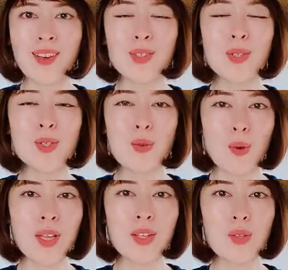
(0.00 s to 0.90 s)
この人
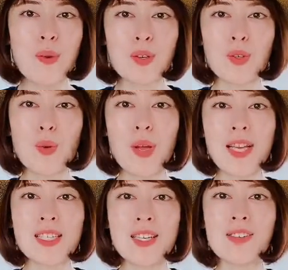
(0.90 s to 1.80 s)
こうやってうまく
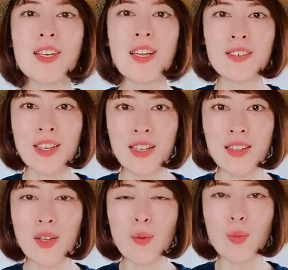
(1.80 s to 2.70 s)
表現してくれてる
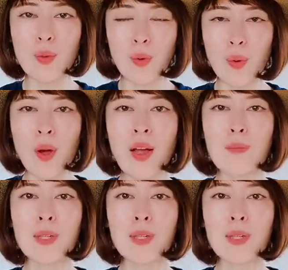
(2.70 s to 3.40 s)
なっていうものを